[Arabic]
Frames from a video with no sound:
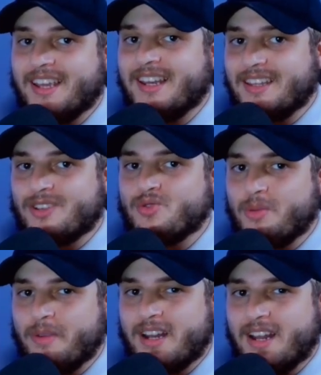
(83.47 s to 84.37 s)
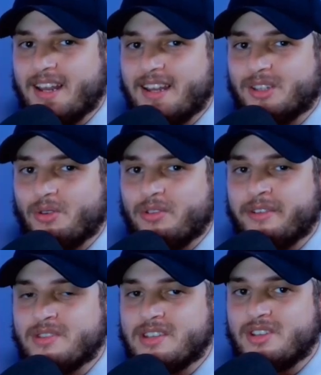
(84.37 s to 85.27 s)
الا درتو البريد الالكتروني
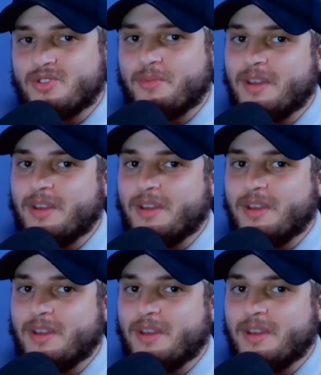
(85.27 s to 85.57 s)
ونسيتوه من